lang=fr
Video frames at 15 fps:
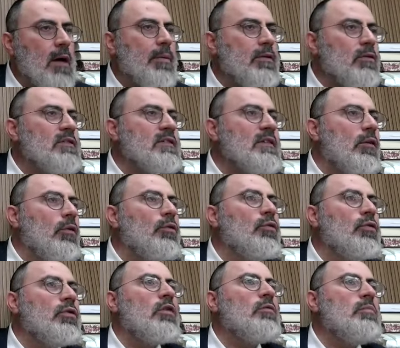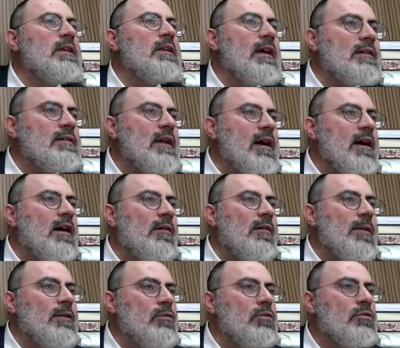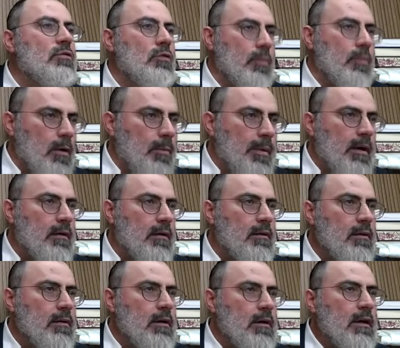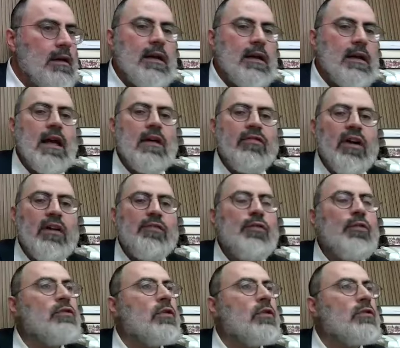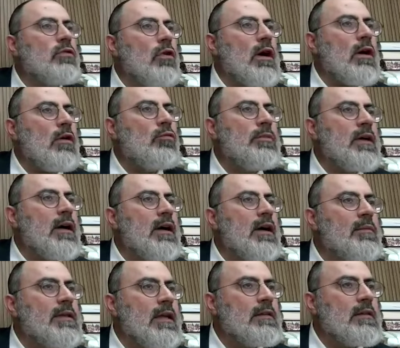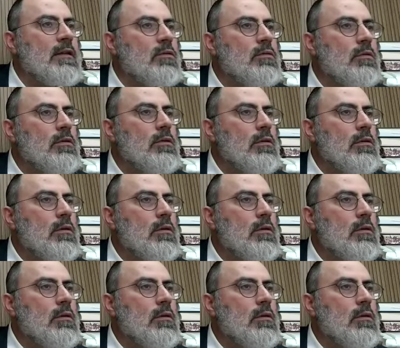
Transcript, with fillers: On a l'impression que c'est nous, notre Mida, c'est la Rachmanout, tu comprends pas Là, il y a un vrai faux sens dans Rachum, Karimidatenu.